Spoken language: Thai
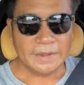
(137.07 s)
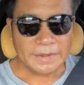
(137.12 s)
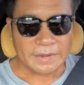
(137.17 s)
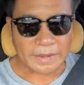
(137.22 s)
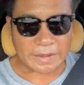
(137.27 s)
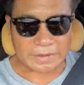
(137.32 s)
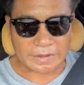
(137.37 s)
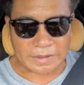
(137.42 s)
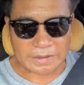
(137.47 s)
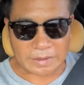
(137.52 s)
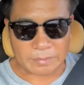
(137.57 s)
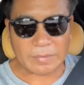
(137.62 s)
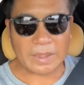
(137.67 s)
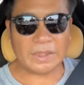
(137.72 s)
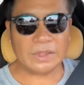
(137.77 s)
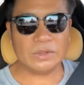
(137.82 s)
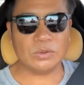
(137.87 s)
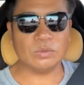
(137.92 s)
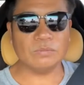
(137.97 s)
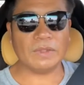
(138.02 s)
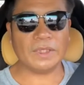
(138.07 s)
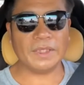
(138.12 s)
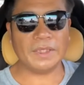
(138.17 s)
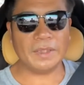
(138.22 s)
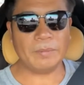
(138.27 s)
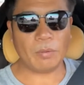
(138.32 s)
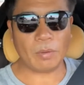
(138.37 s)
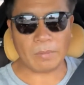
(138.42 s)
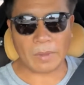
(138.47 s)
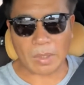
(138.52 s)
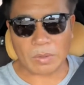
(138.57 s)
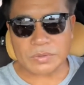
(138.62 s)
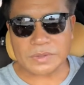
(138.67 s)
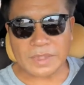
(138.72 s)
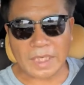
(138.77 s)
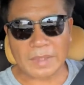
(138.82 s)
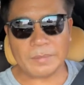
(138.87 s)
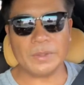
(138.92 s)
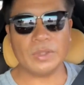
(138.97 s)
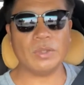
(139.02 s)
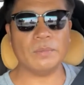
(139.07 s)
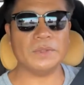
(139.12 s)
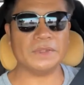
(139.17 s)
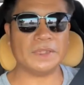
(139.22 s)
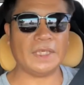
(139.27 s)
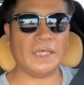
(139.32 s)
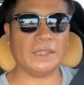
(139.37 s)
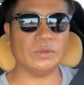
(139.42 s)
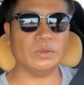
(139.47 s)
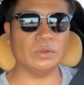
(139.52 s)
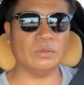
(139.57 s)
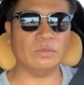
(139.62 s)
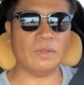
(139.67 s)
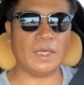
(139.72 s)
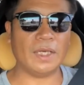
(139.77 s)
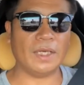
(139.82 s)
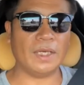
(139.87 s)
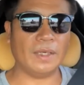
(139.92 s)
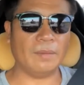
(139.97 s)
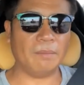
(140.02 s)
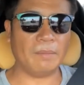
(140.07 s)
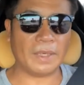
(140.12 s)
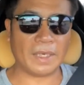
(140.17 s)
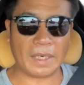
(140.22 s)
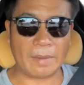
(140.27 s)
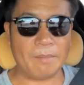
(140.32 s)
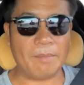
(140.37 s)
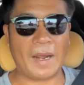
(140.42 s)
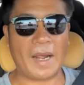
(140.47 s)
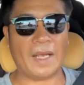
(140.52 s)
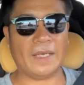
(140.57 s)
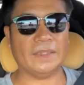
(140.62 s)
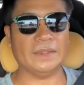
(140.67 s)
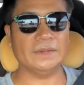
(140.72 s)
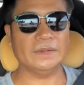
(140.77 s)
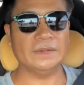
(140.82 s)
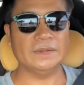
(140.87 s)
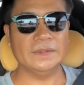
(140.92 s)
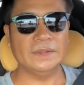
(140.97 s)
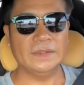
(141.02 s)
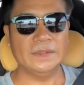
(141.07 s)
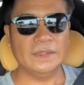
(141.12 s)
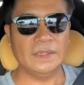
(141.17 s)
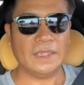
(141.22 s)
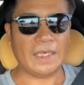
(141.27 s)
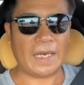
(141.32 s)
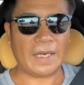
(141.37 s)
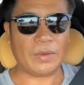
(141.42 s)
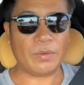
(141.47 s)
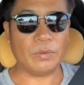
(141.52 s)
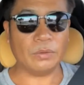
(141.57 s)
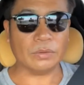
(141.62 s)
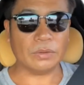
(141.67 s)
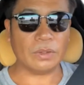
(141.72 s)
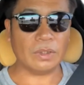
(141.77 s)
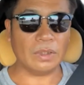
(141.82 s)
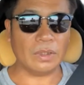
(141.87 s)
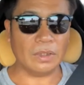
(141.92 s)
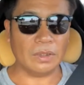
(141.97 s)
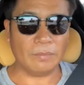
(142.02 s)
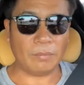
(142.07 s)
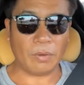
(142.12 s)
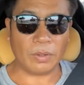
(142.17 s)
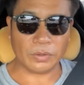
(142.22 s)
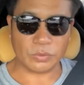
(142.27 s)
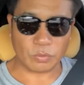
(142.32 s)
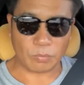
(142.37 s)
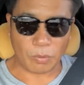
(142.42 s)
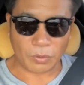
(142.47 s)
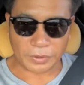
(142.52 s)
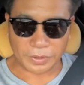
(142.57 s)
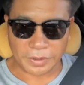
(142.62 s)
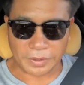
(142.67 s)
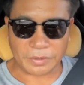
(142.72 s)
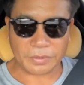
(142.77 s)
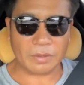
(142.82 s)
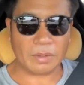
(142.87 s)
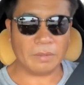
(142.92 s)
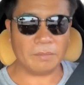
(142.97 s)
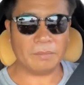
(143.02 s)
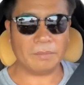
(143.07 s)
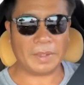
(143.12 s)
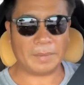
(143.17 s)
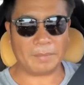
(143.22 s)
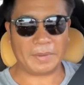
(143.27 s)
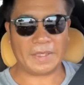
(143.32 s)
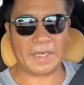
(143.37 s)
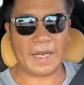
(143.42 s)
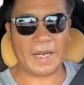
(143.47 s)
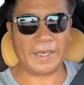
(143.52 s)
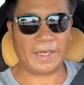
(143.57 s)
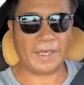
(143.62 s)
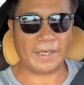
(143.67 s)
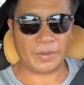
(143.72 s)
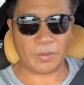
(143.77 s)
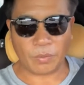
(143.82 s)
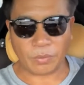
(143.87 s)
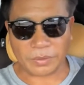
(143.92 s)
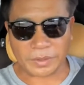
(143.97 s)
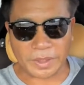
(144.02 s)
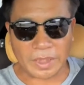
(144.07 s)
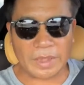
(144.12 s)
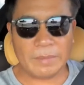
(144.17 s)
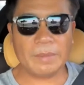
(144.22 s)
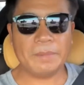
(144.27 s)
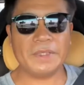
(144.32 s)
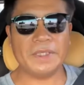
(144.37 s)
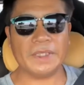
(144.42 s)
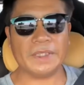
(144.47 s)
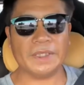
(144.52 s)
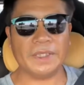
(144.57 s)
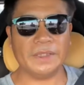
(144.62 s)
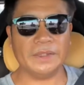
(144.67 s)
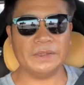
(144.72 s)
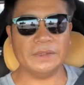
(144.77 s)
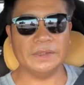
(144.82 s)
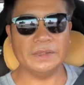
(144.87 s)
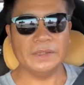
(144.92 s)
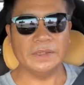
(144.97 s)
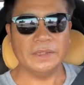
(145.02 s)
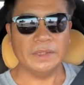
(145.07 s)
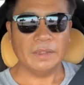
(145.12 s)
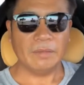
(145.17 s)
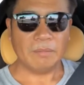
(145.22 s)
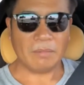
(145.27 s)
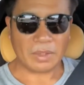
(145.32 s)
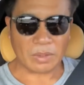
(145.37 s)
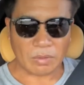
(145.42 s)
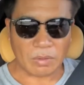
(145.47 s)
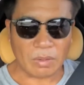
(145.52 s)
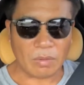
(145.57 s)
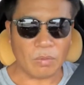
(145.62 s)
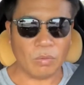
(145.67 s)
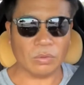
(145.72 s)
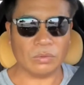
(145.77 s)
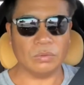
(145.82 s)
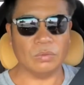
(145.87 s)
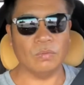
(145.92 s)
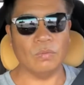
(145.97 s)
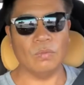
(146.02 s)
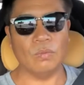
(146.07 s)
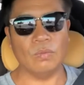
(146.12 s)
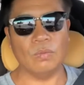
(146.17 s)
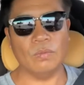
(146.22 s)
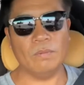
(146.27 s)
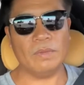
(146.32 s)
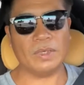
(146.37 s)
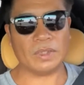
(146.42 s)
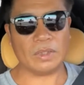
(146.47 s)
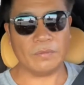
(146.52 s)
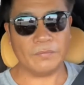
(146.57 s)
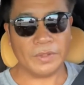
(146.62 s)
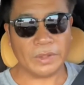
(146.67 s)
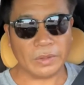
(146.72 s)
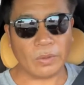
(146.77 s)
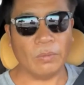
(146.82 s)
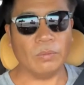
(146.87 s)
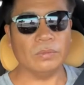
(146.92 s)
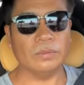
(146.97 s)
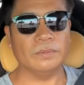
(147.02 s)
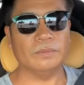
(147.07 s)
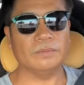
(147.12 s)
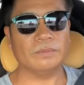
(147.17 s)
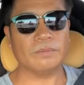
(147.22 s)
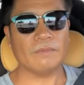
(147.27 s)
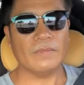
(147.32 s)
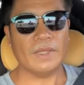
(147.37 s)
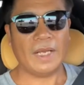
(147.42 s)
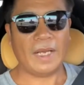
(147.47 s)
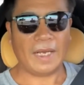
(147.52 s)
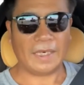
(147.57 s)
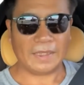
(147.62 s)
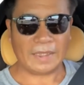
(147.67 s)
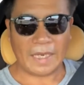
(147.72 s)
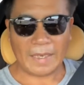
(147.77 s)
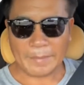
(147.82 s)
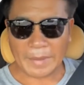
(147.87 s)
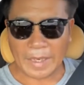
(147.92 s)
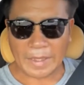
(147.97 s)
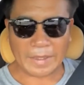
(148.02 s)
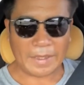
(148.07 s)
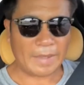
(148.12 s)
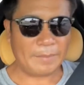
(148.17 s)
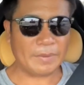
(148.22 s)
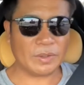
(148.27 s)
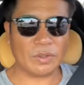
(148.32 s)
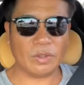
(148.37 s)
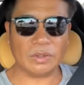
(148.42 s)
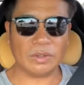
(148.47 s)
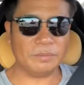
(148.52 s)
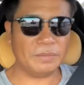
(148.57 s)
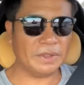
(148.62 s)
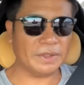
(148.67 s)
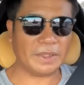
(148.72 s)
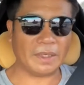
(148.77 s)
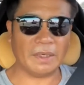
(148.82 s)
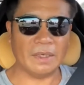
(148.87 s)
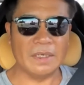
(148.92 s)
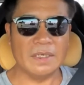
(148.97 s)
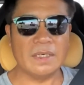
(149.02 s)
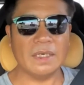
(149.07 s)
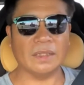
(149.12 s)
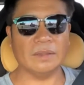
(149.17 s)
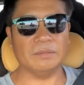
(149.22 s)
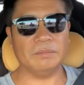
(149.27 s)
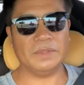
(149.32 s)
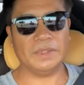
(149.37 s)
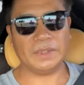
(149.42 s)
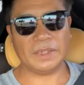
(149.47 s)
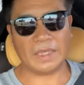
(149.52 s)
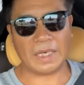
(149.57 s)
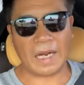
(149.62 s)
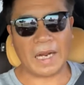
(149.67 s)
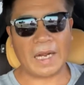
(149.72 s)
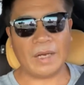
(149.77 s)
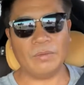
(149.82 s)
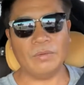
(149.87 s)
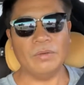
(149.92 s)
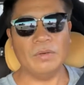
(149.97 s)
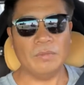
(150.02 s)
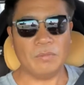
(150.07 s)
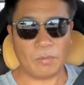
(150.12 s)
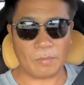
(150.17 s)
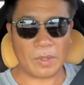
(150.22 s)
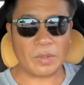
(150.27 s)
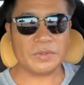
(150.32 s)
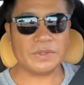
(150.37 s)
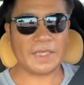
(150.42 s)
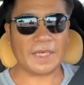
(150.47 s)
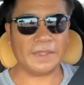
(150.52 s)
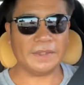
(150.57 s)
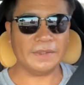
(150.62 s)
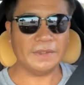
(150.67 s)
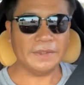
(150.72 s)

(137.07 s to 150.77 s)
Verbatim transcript: แต่สิ่งสำคัญที่สุดวันนี้ผมเข้าใจพี่น้องประชาชนว่ามันลำบากหลายคนก็พออยู่พอกินก็เป็นไปได้ ไอ้คนที่ไม่มีจะกินมันก็หดหู่มันก็วิตก หันหน้าไปทางไหนมันก็มีแต่เรื่อง มีแต่ราว ผมเข้าใจ